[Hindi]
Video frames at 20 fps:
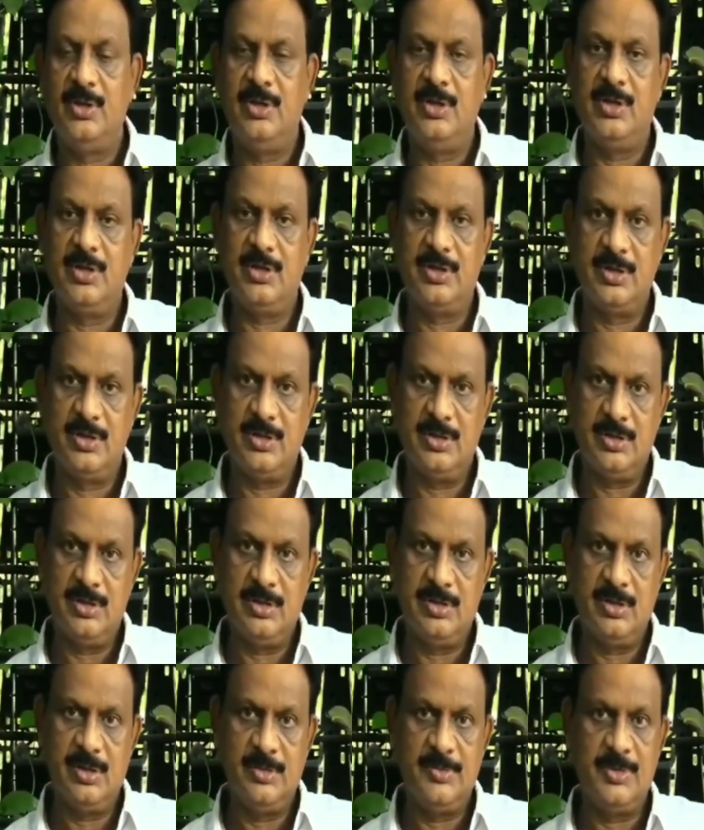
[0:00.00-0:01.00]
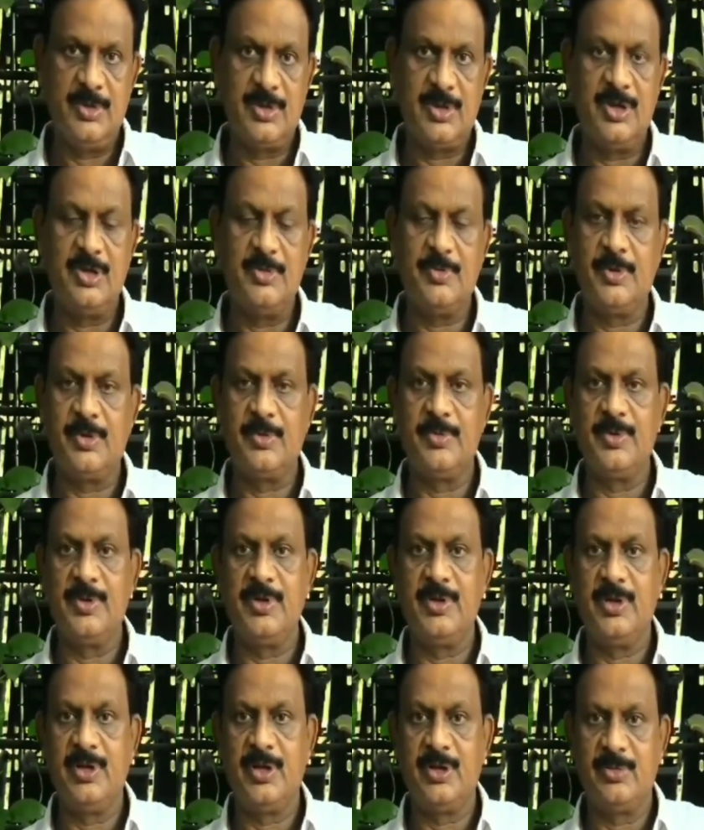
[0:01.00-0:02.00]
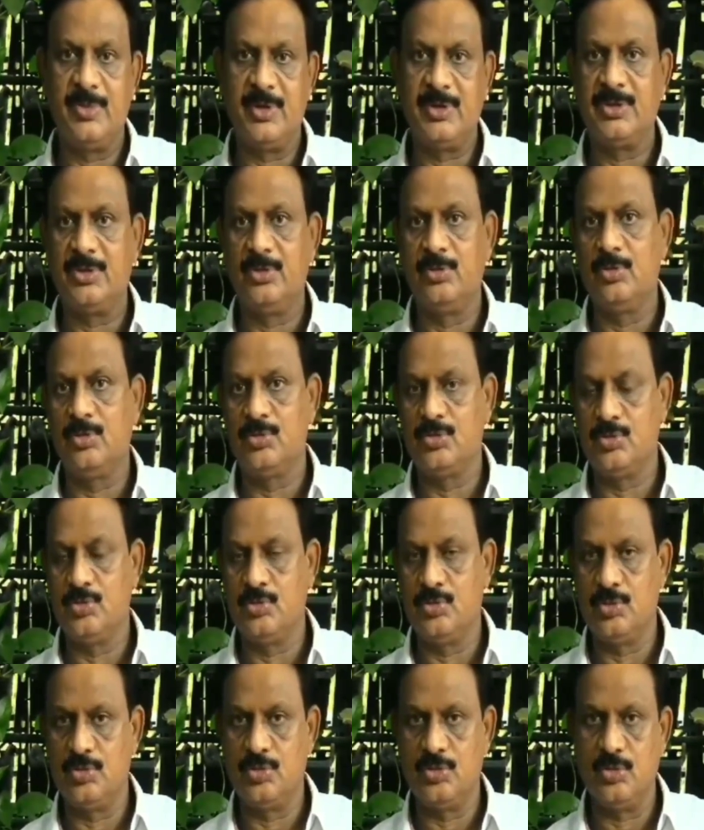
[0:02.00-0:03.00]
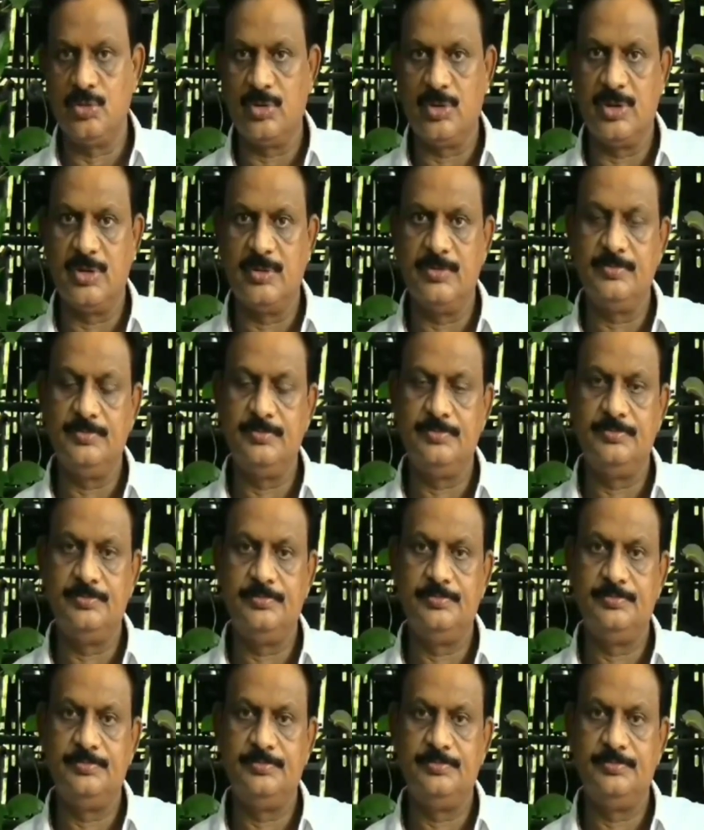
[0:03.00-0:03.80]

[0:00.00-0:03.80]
लेकिन अभी कहीं पर भी नहीं है एकमात्र इंदौर जू को छोड़ के